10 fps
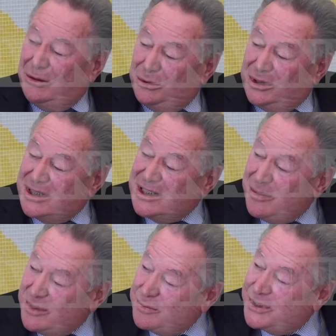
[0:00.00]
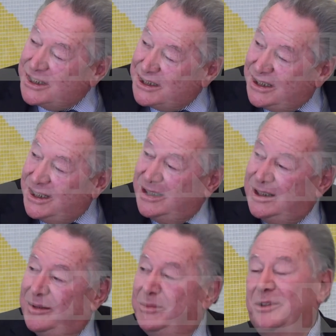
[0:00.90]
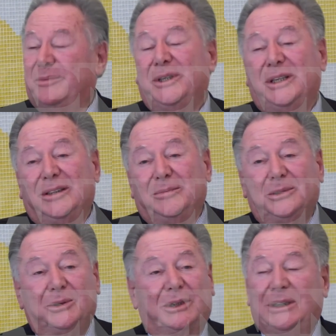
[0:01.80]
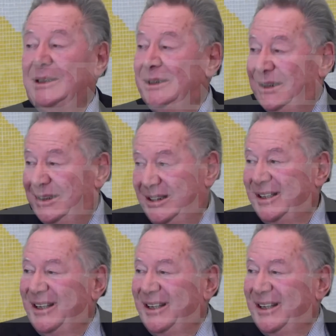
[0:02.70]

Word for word: ha sofferto e continua a soffrire e che quindi la presenza,